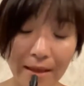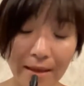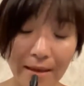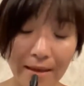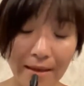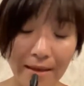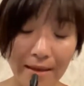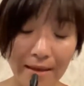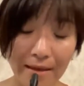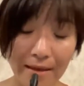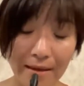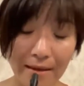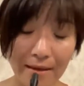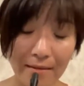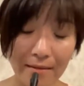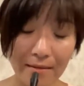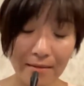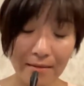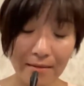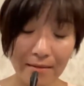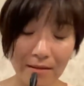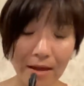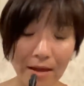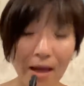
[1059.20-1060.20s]
解
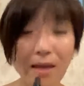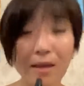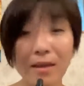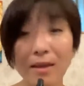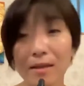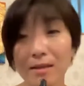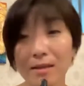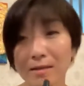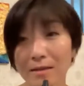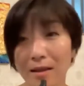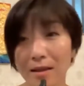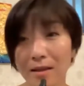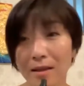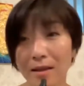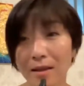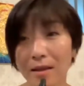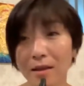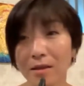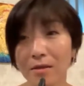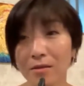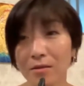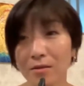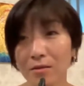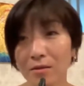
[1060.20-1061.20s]
決がで
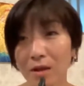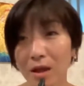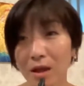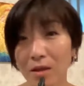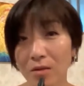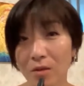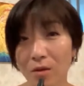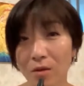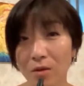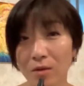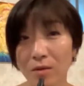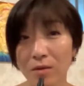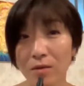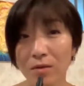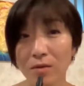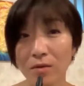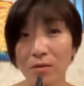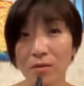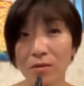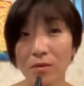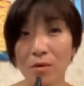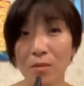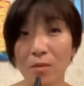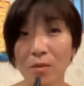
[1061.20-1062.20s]
きるのかという
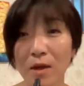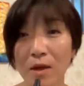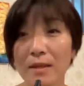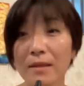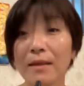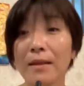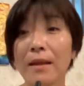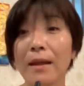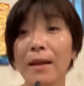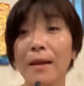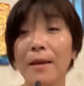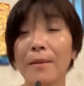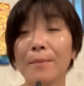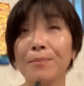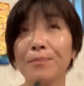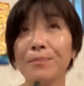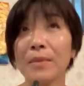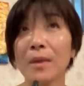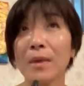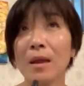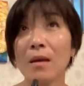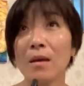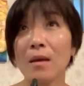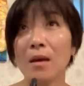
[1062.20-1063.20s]
こともあって、
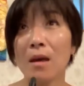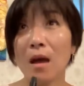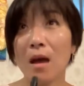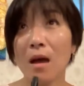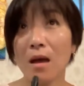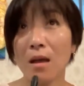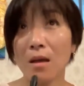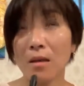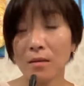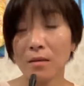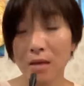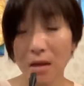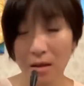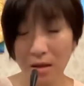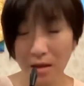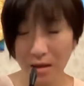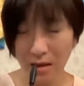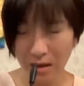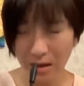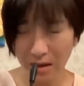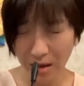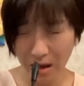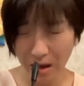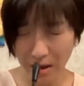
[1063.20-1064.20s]
ただ
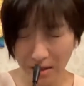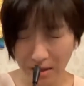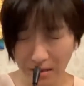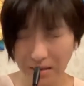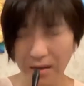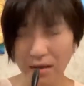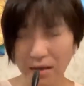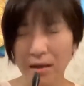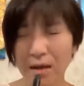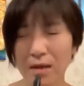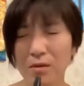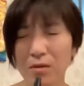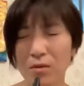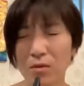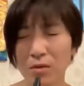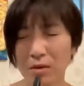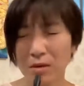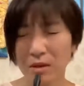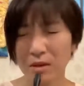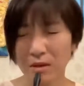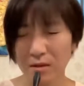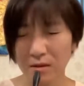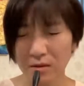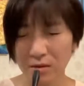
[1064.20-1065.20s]
被害者が
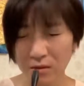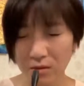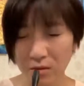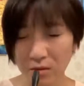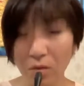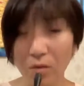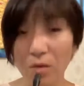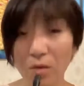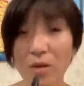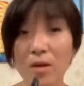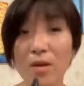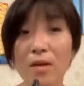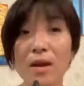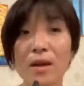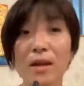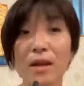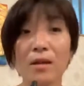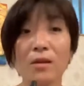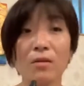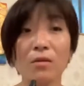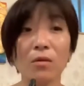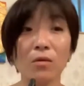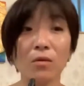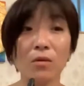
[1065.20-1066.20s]
ずっと声を上
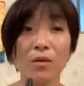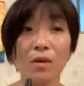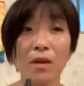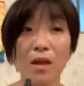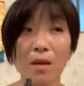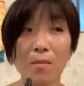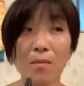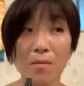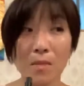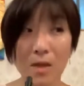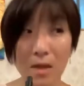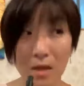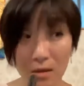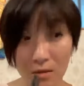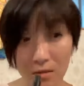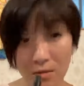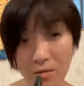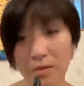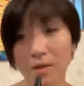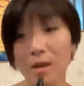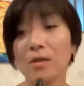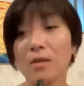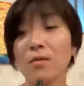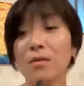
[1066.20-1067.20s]
げることで
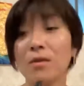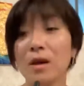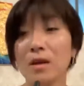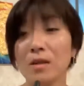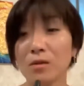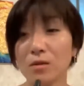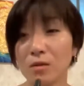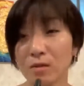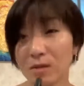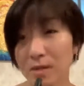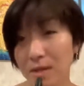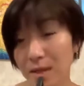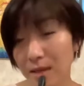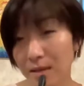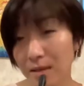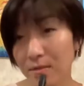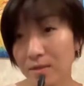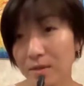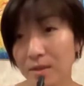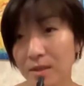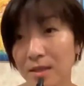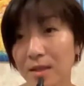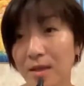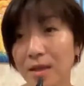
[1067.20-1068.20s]
MeToo だとか女性
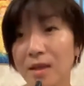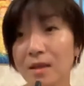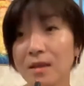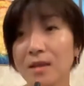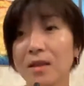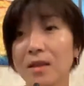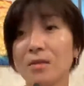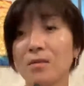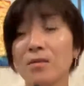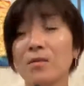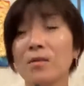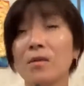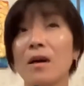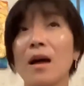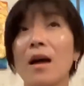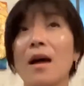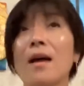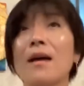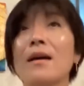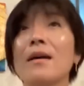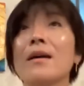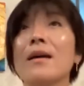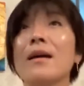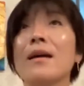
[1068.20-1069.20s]
の人権だと
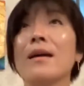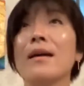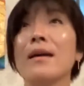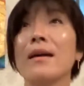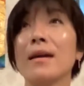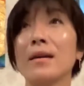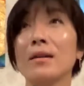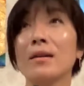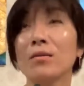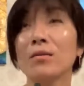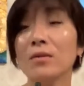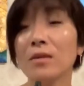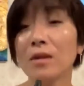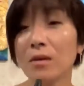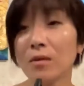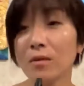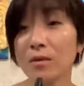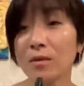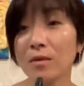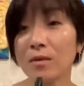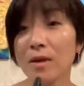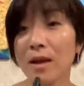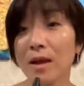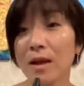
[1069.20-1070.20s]
か、いろんな
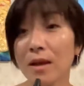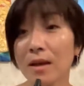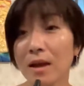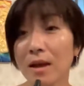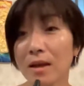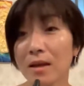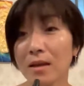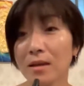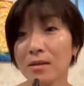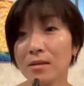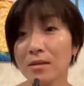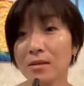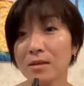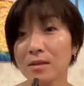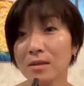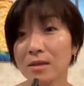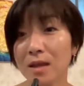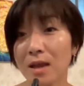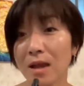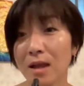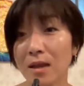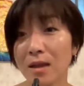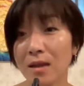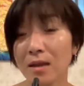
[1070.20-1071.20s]
ことが解決し
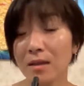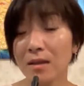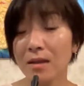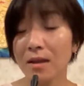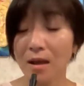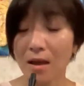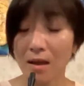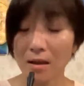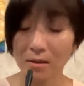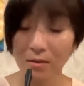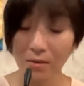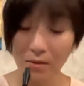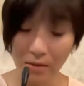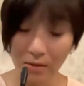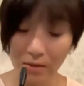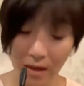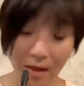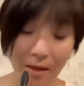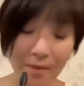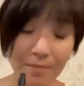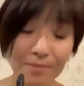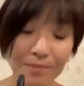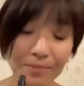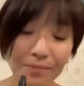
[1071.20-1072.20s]
てきたの
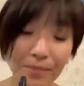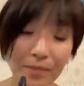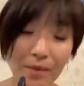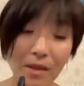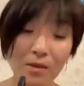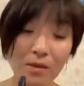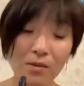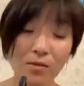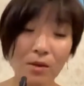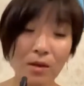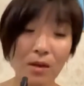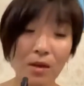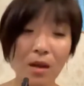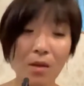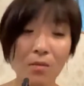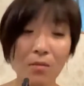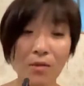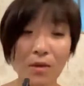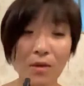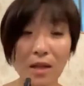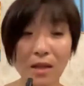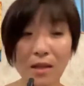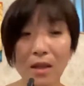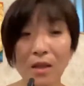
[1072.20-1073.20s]
で、それが
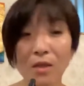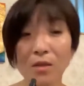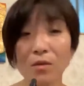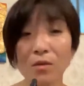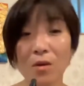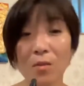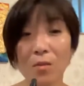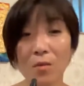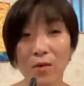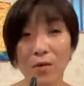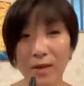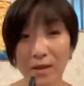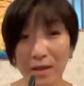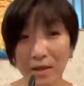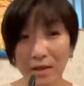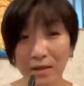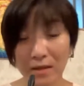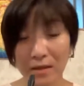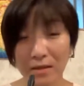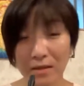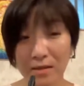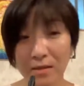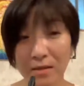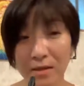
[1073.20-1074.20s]
無駄だとは思わない
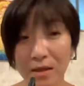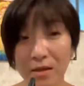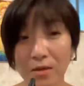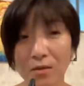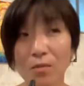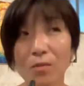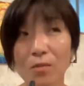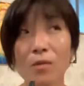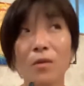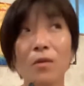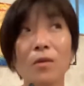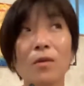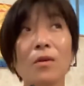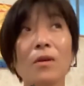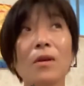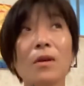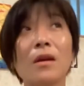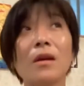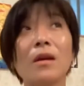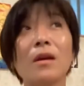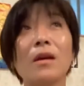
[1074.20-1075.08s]
んですけれども、